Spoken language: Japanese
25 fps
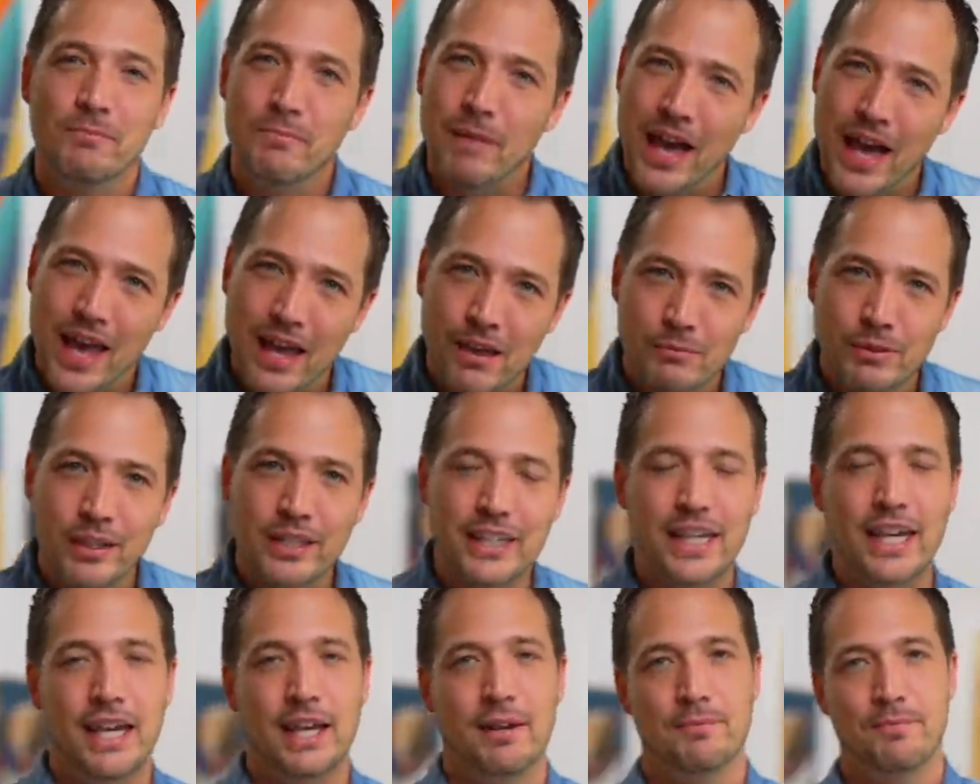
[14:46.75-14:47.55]
前向
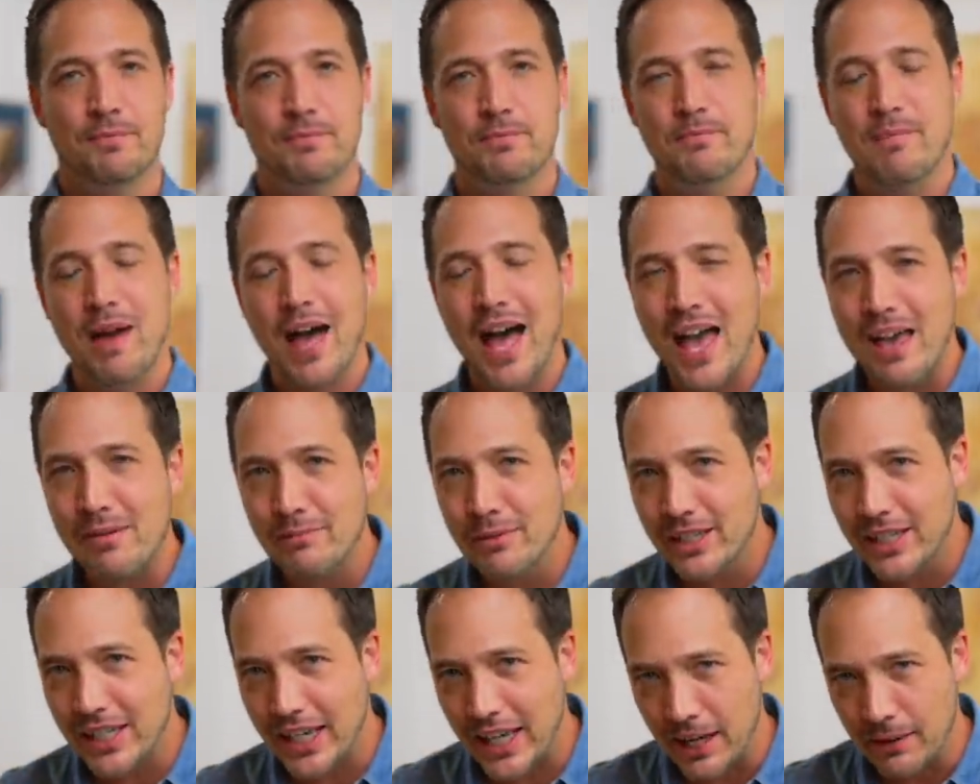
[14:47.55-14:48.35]
き前
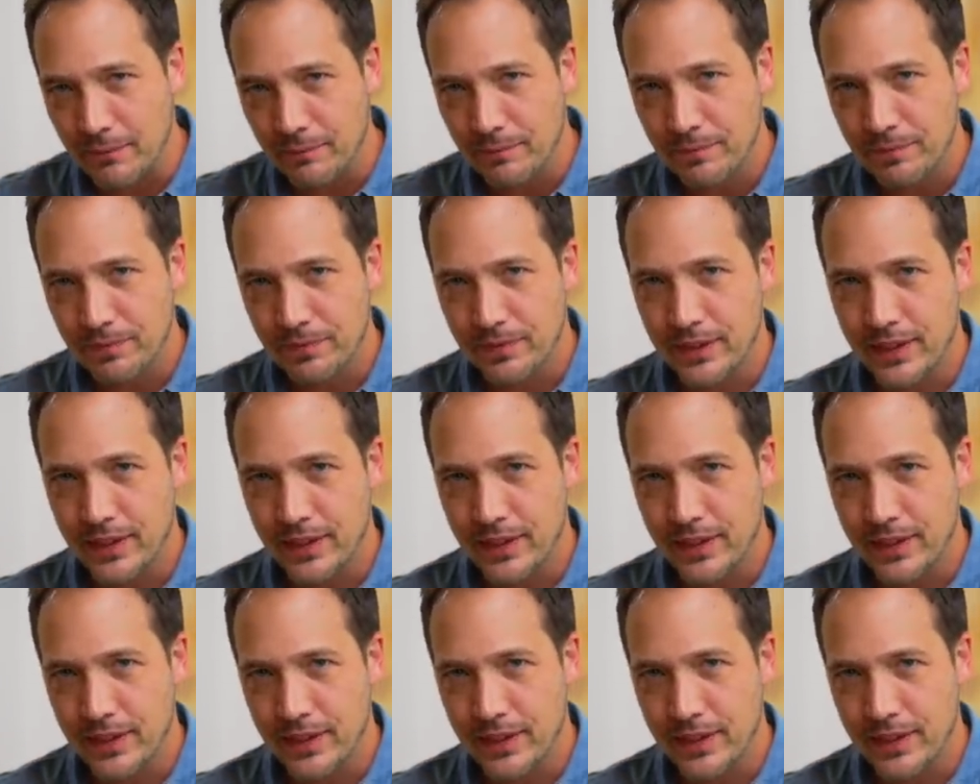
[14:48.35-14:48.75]
向き